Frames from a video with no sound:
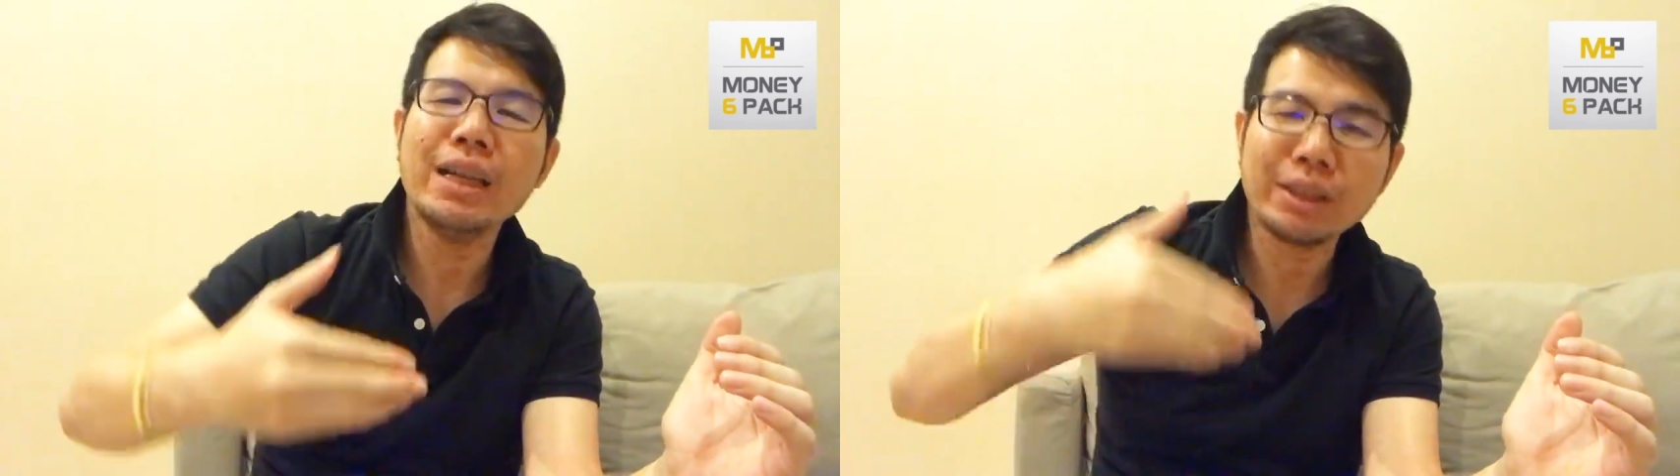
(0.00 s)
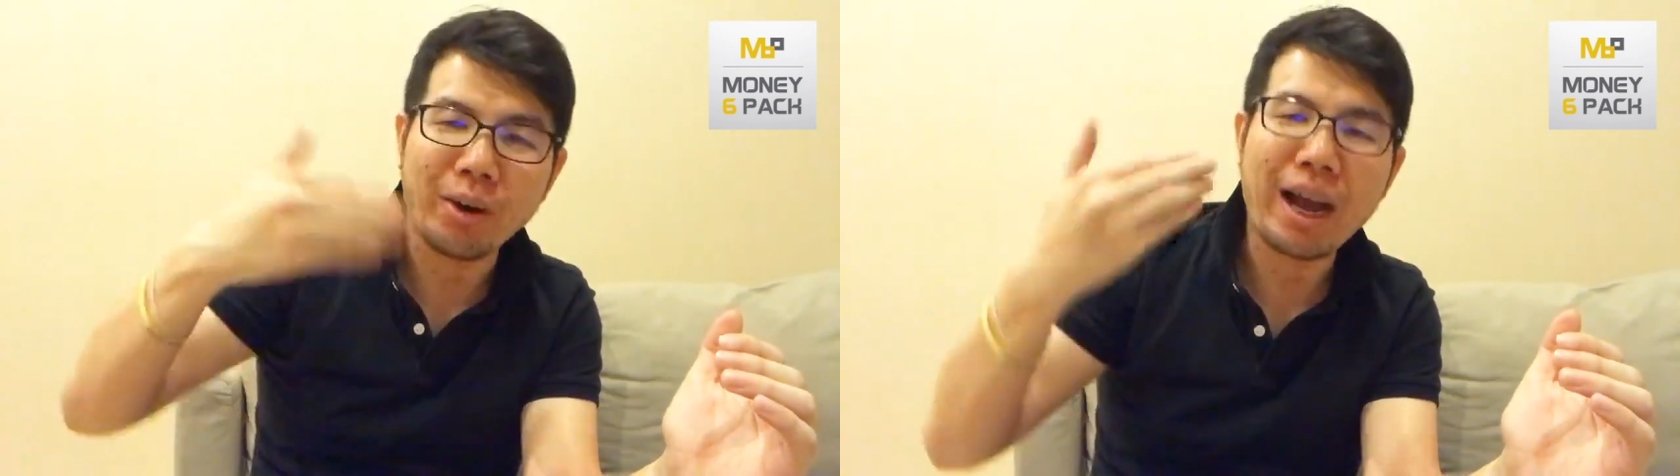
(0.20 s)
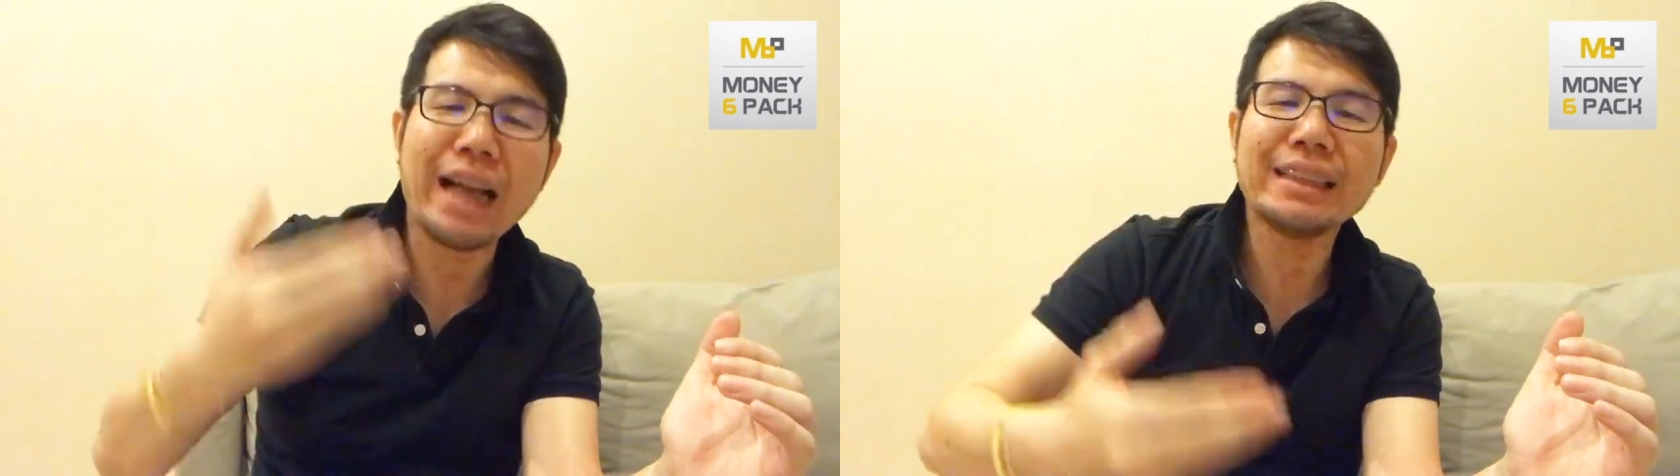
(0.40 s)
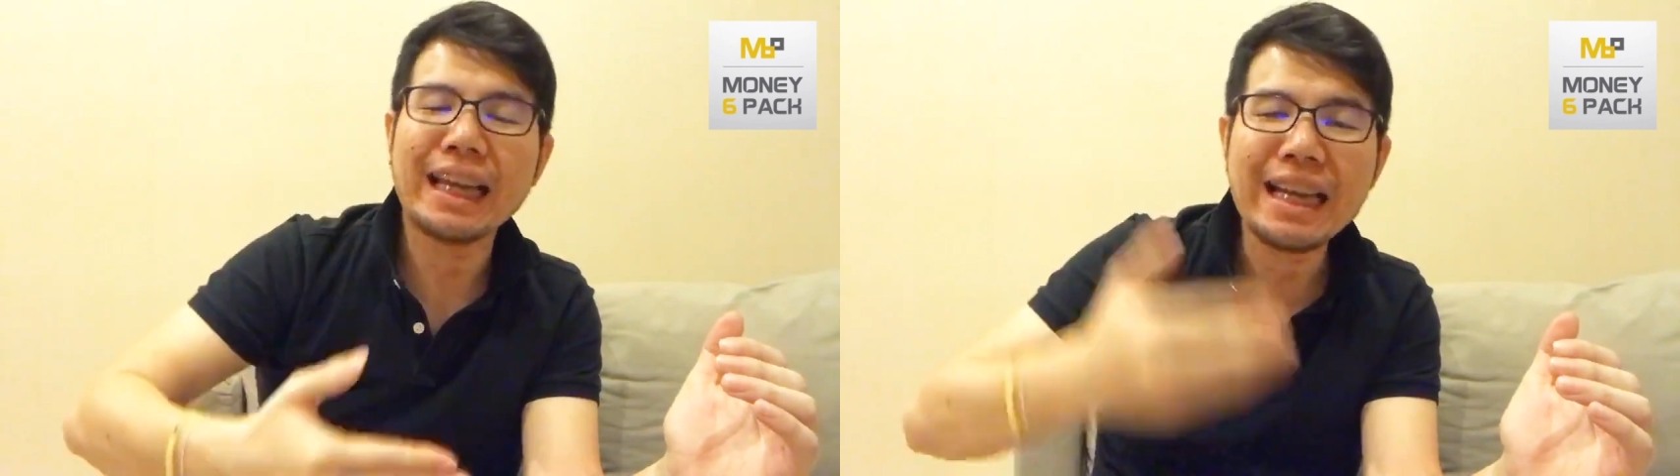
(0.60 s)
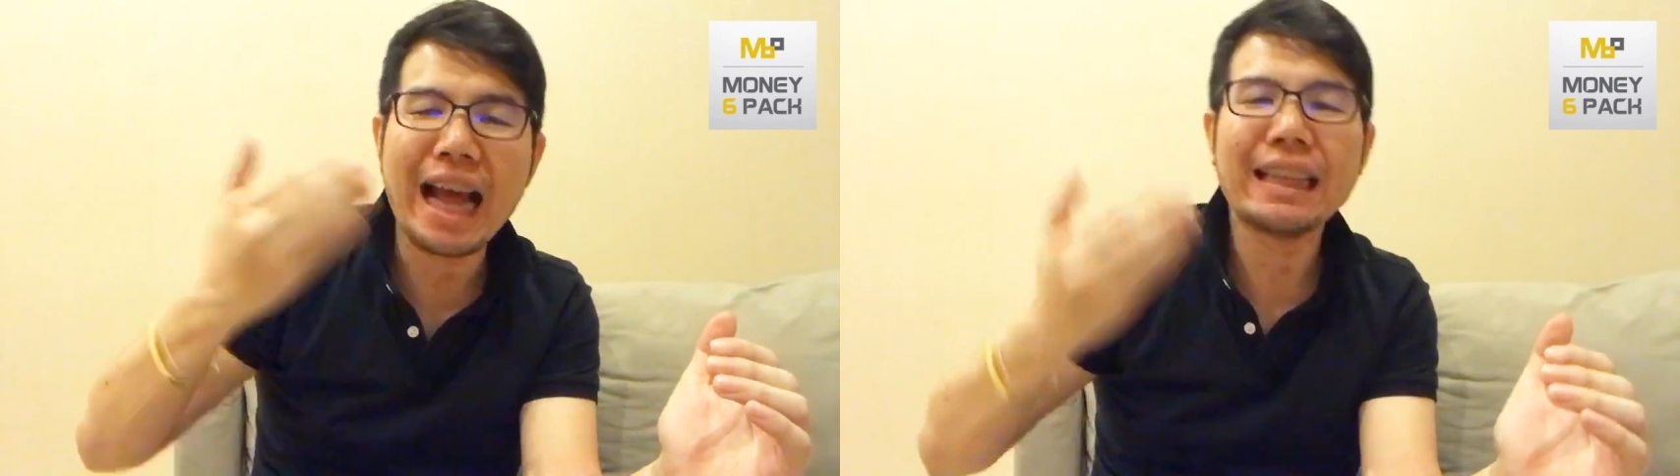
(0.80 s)
ต่อการใช้
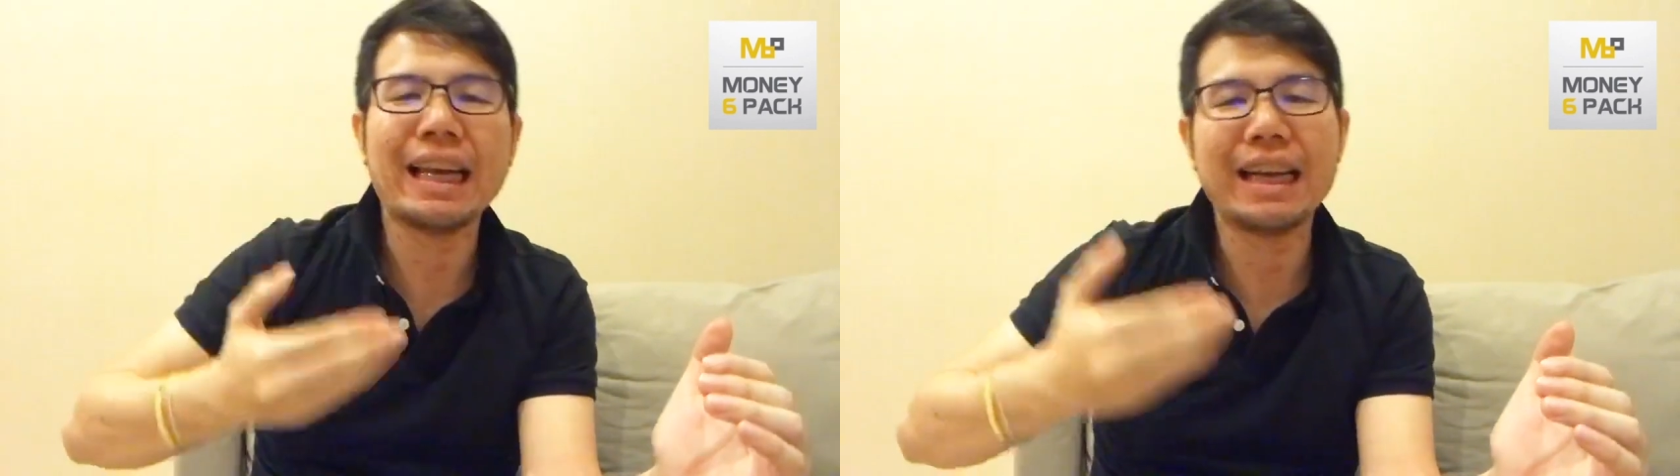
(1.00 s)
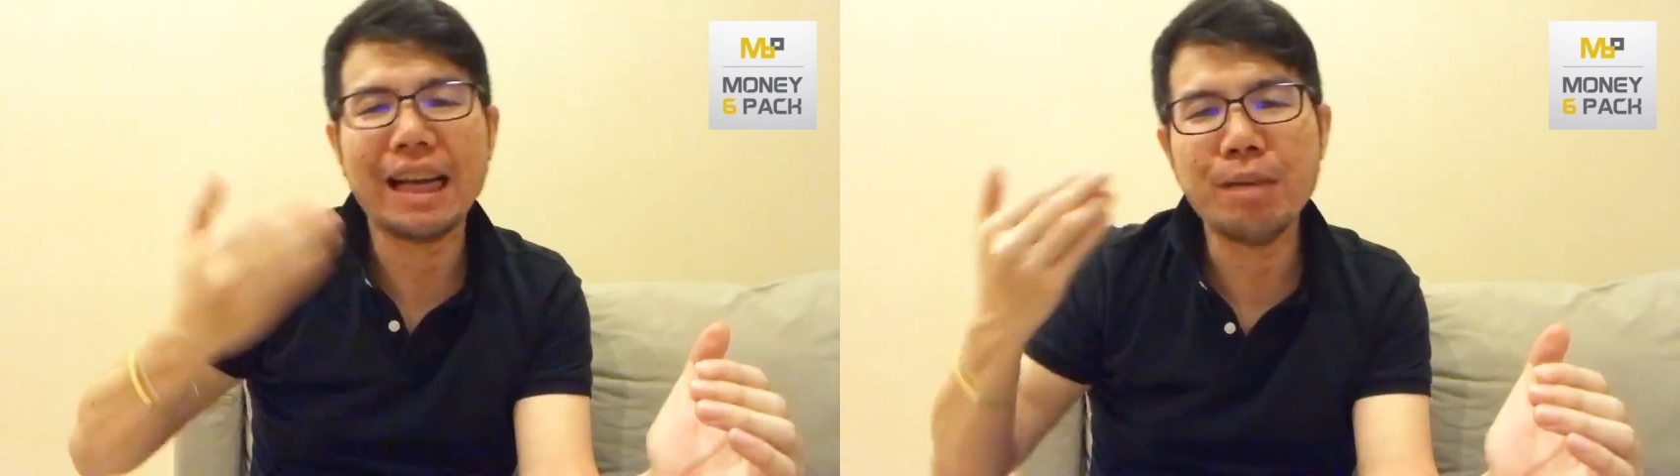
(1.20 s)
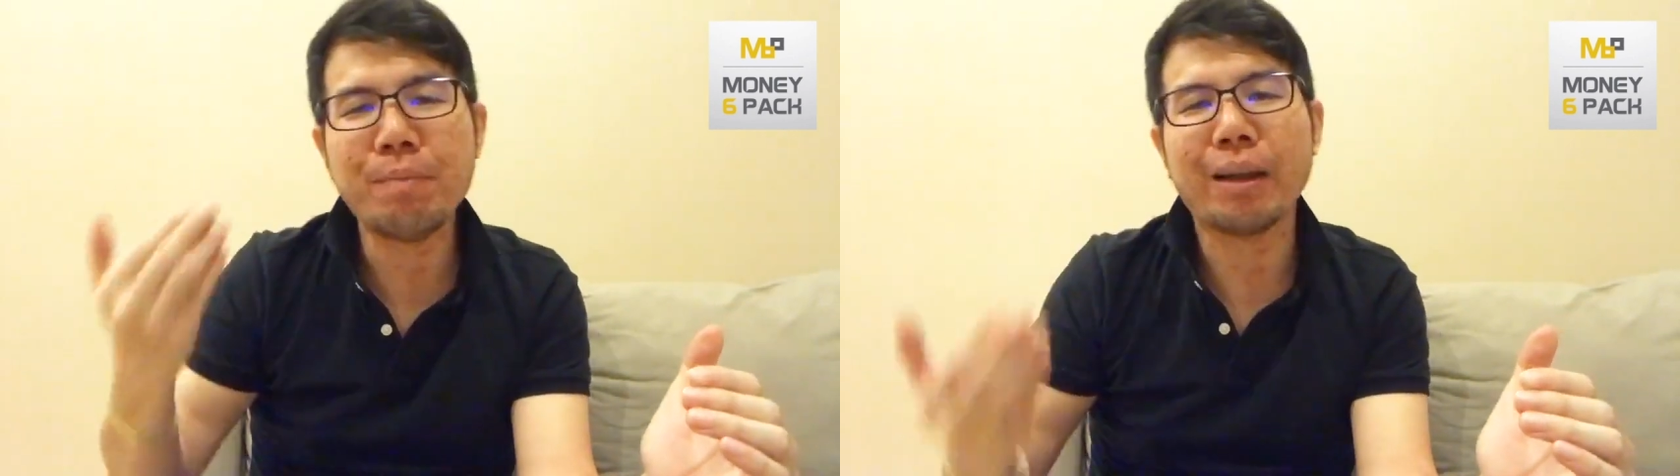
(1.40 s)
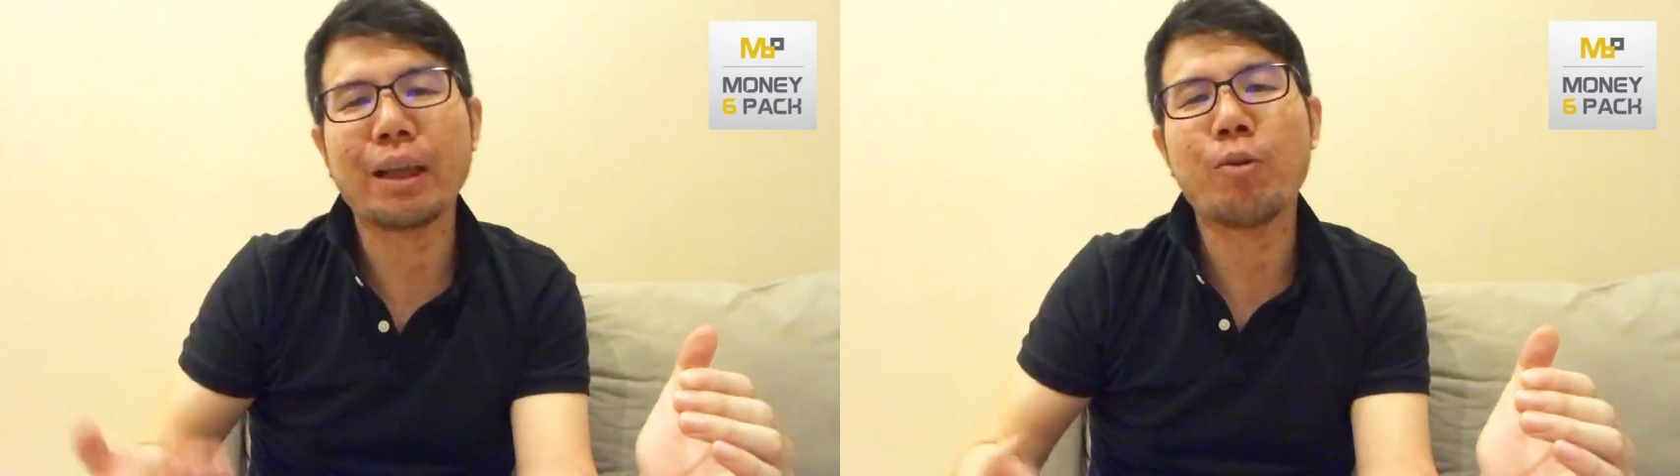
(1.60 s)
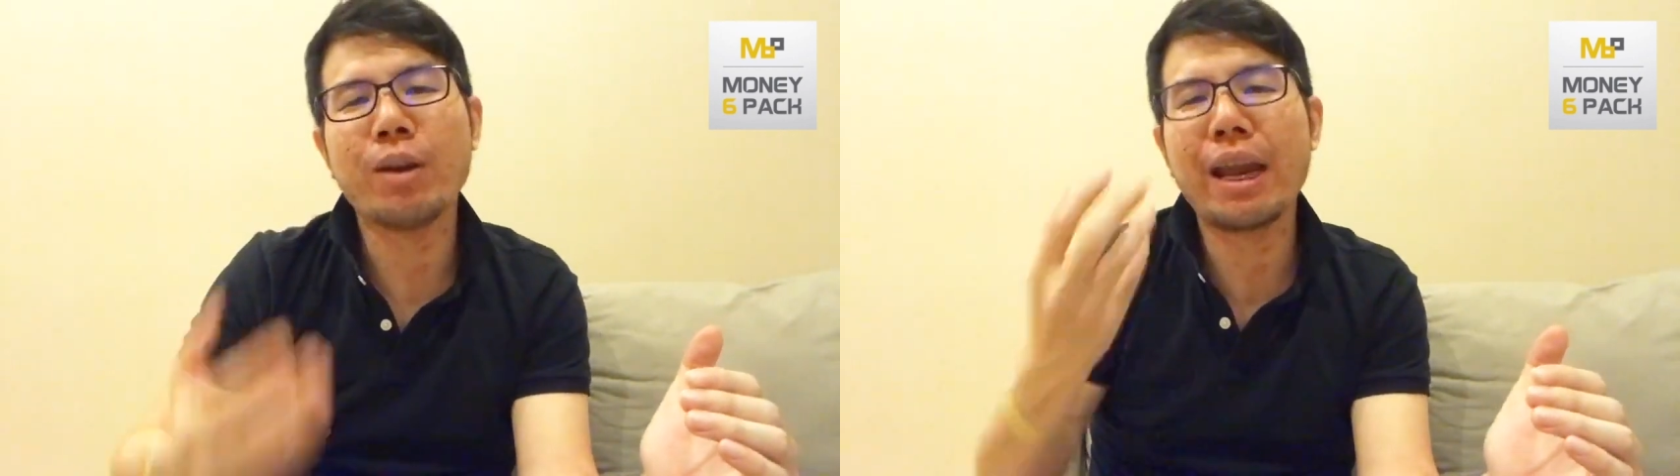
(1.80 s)
งานแต่ละเดือนหรือเปล่าแต่
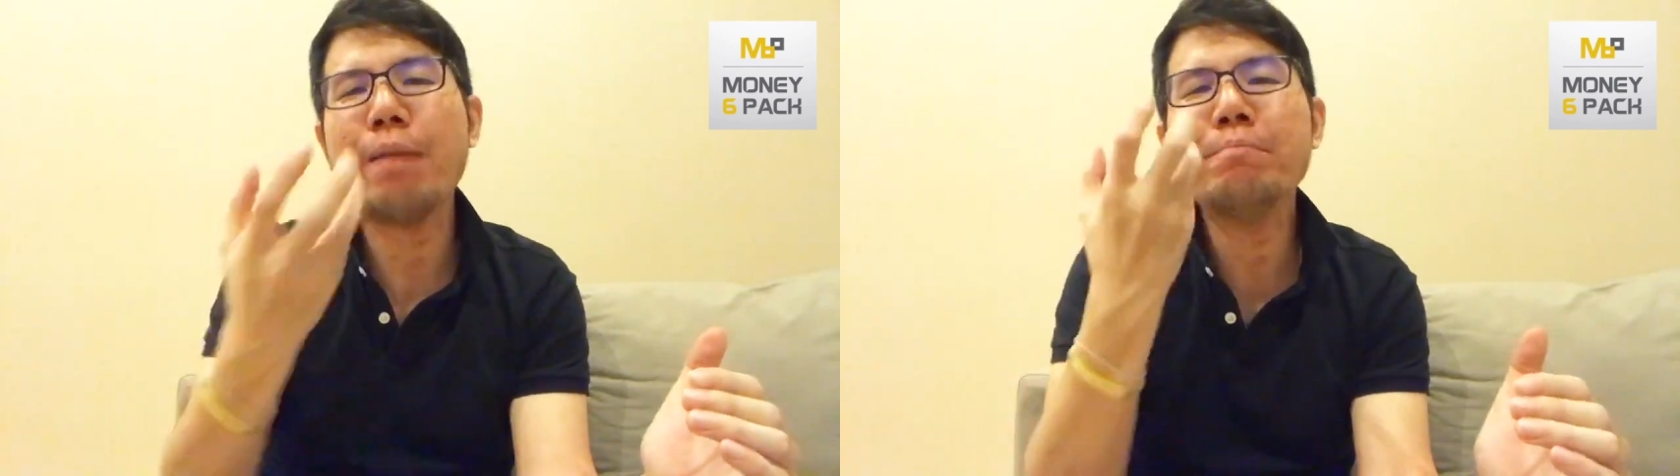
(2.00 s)
คุณแค่